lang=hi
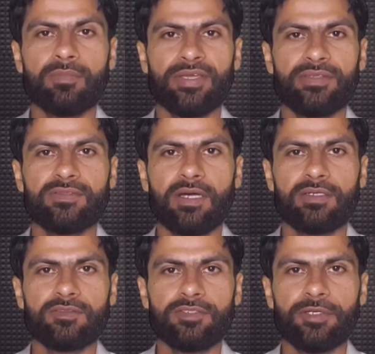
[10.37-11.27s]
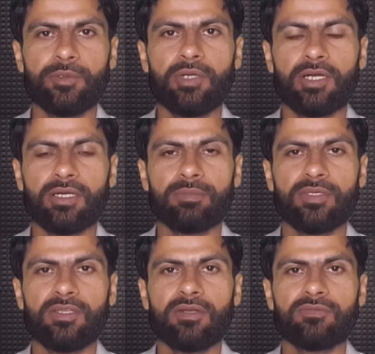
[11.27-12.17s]
pakizainstitute.com
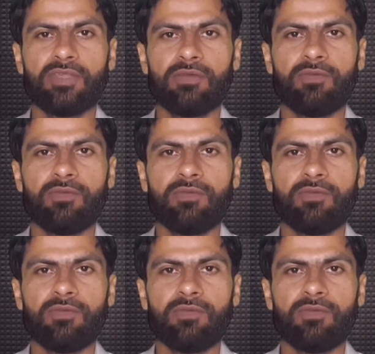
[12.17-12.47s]
की तरफ से